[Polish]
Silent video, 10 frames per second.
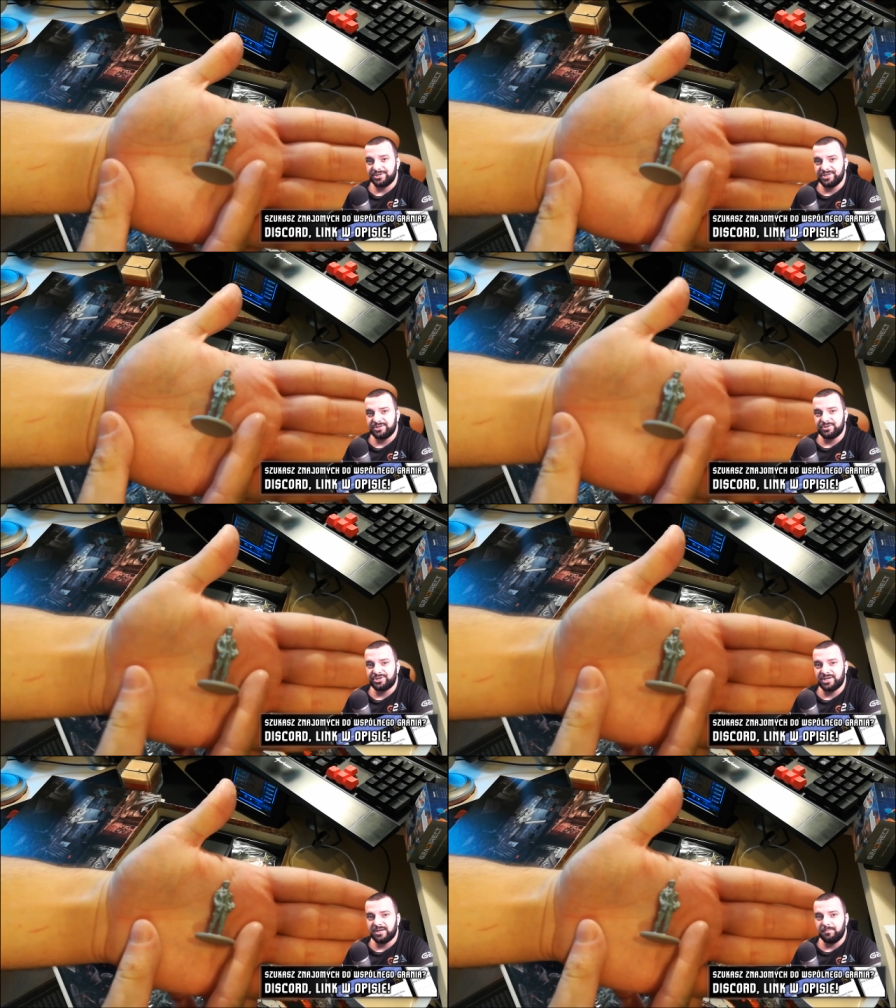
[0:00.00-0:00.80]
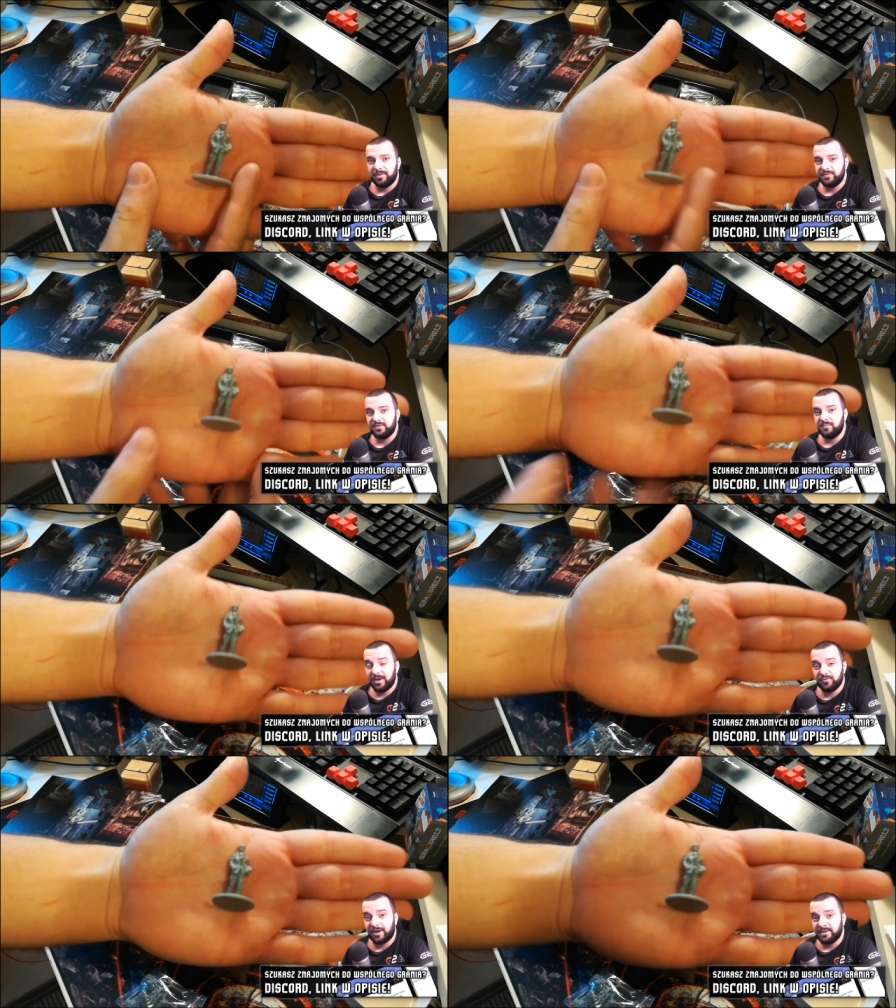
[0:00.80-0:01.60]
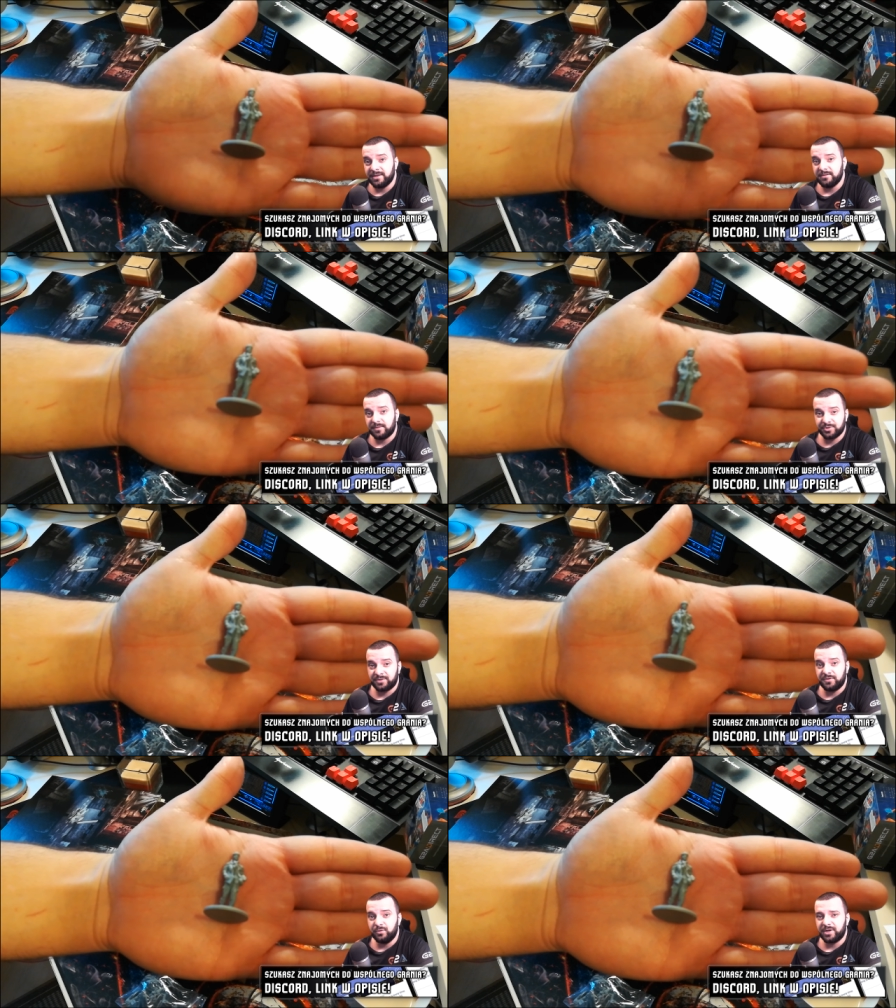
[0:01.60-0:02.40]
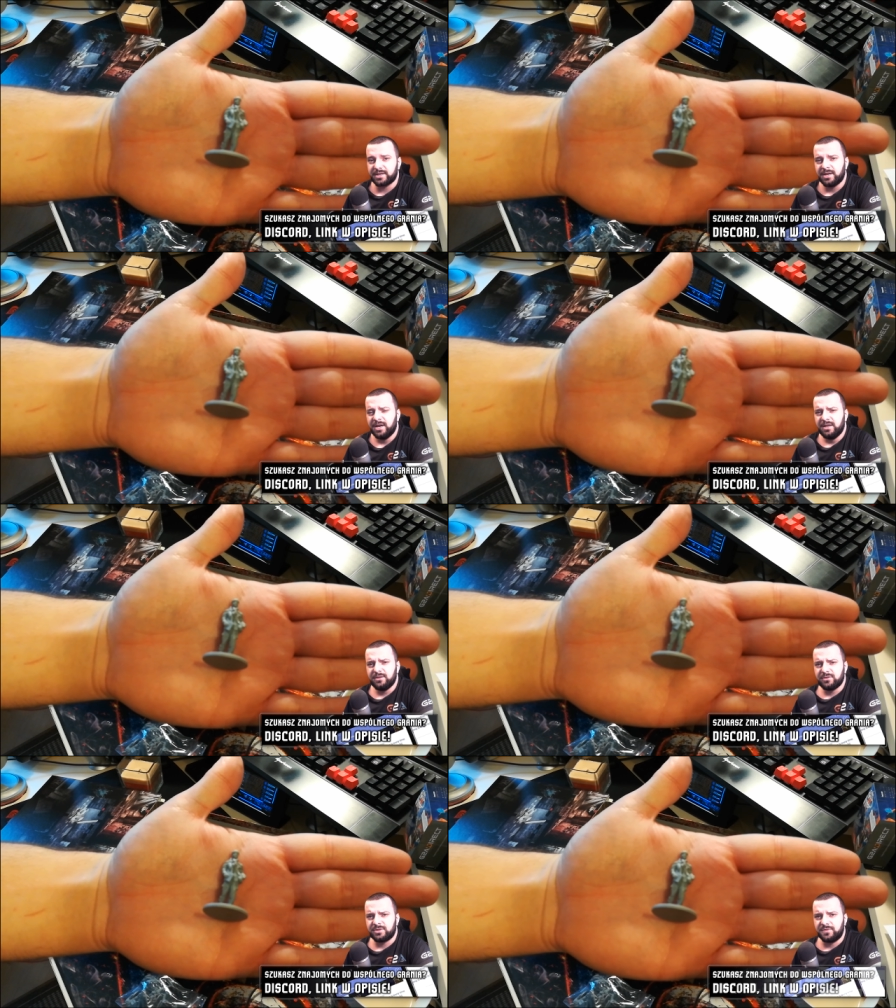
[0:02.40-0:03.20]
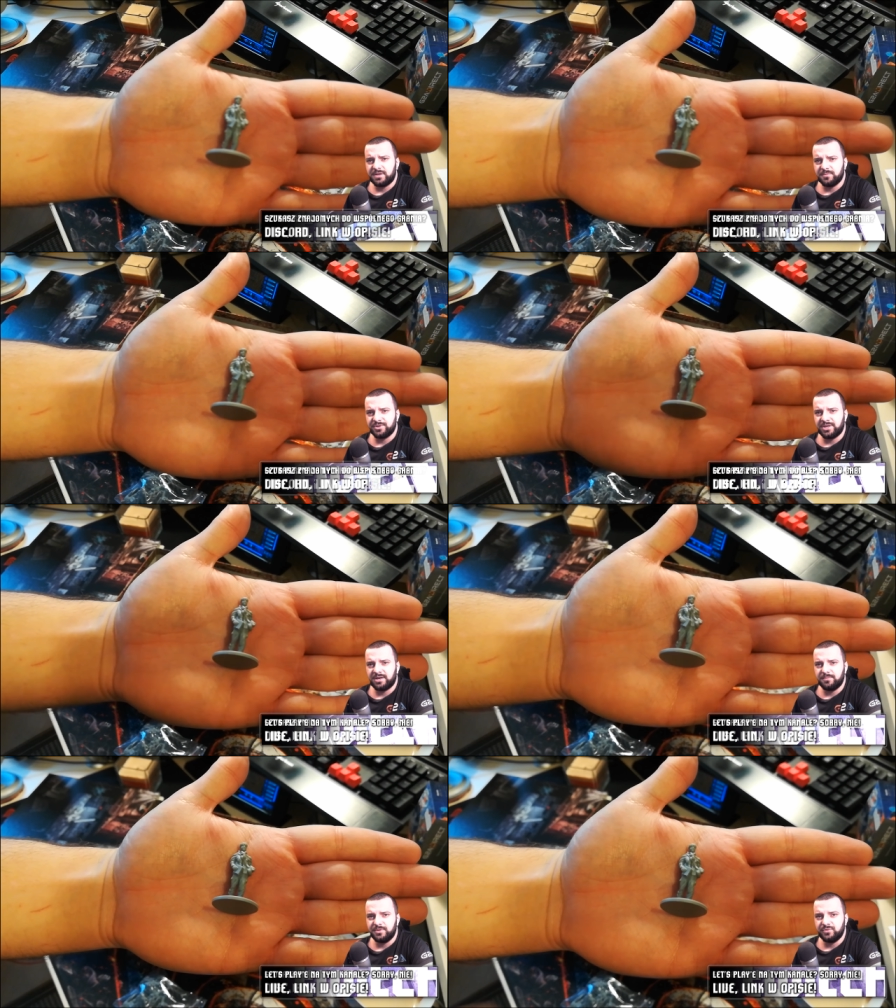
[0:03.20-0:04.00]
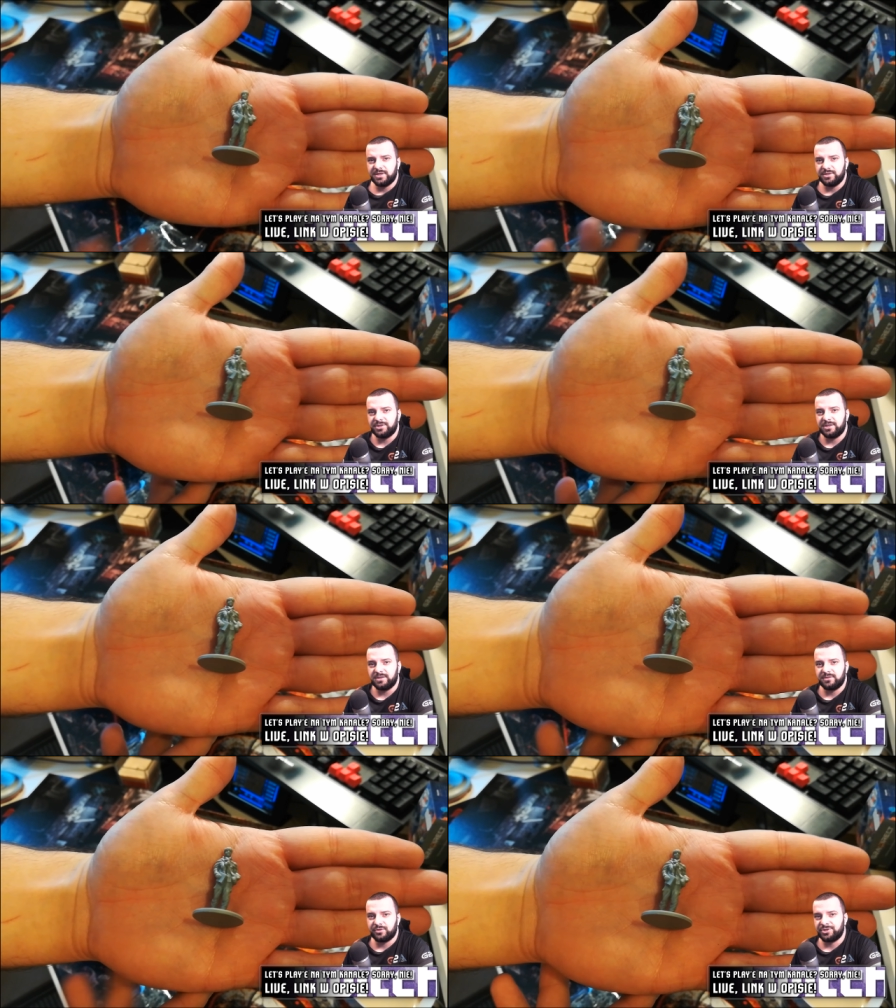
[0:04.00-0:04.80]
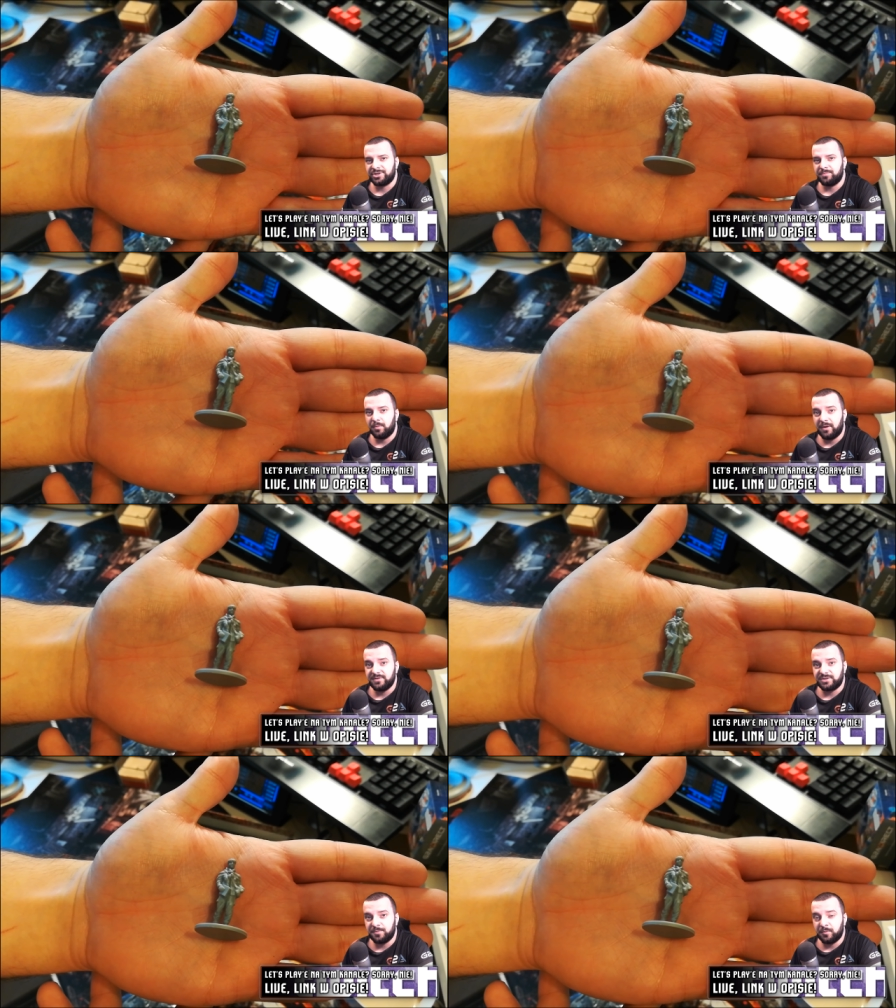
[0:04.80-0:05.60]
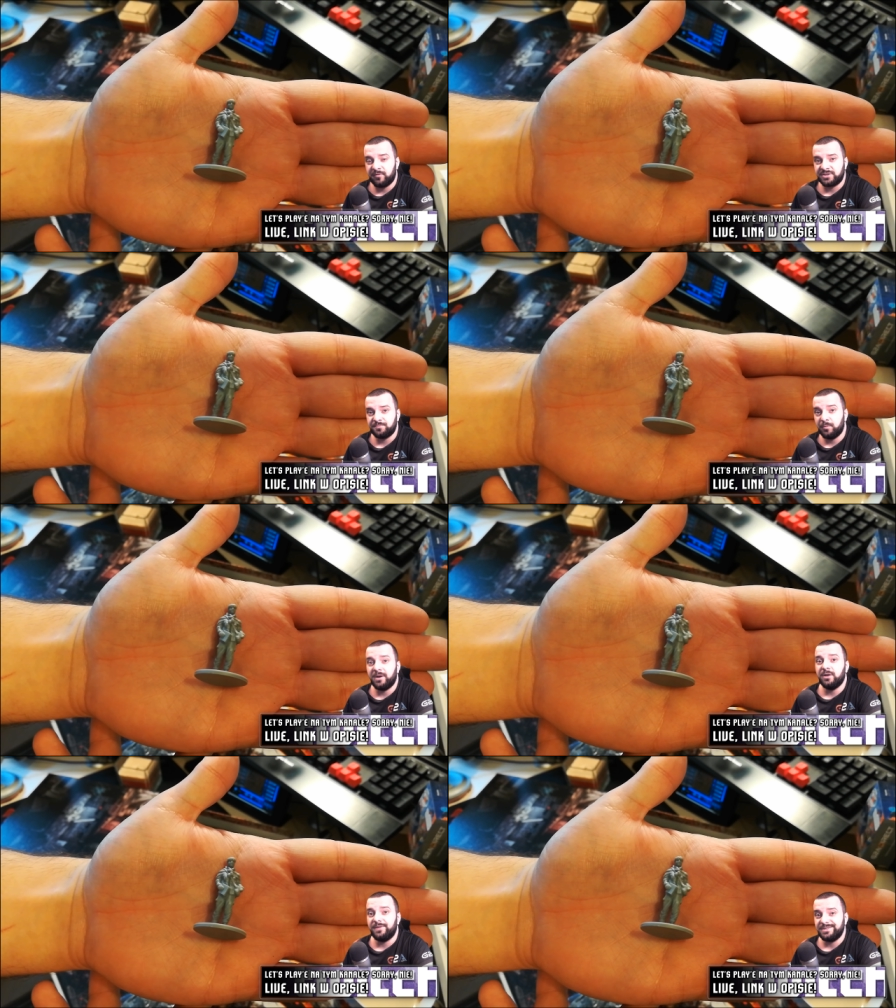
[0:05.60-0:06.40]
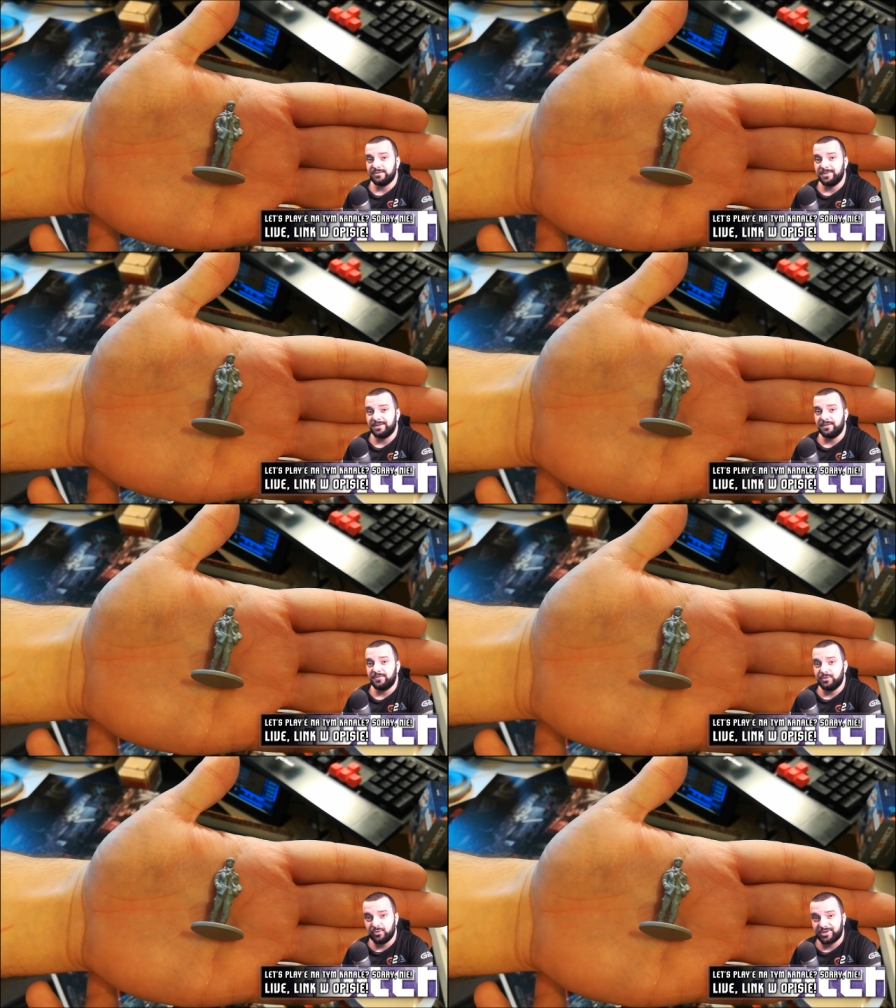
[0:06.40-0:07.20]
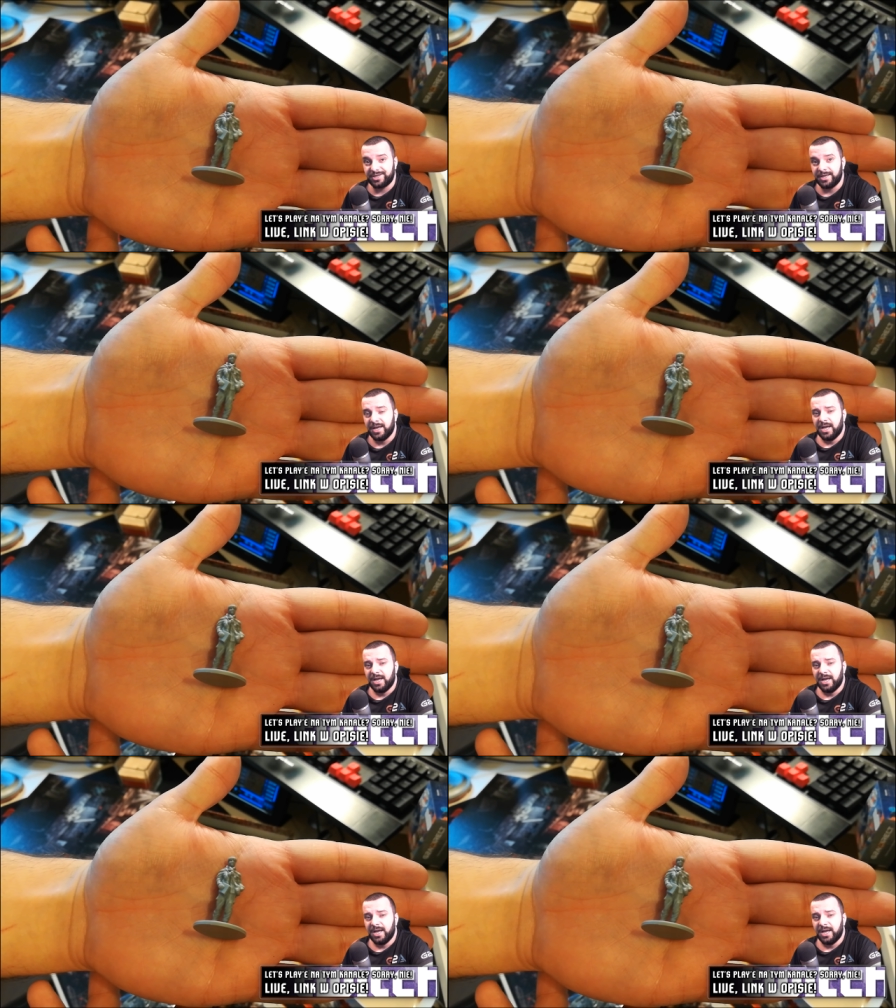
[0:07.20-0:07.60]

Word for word: Jeżeli ktoś się bawi w malowanie, na przykład figurek, to kto wie, można by tutaj się troszeczkę pobawić, spróbować pomalować sobie te figurki.